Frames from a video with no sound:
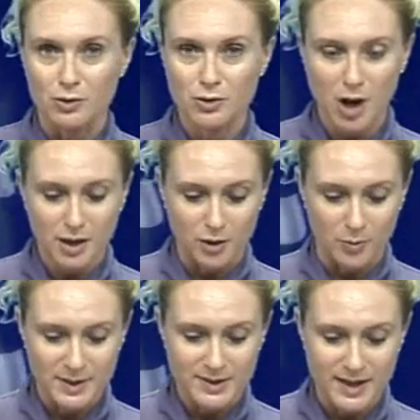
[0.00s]
lo
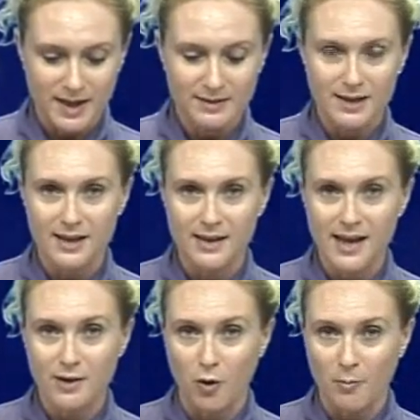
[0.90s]
storico presidente
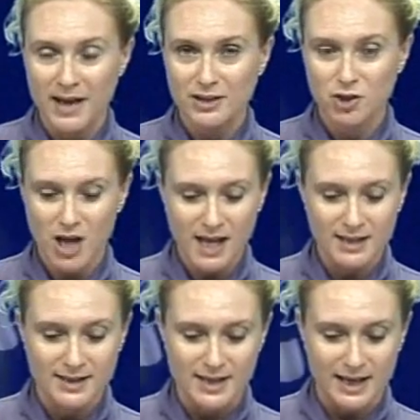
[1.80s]
dei
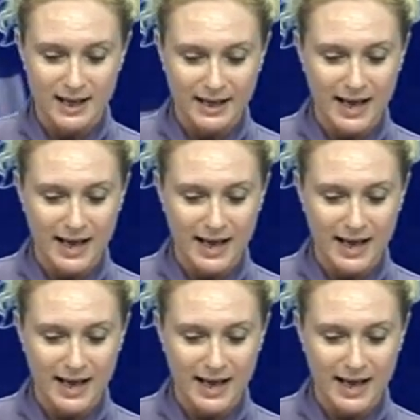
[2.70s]
commercianti in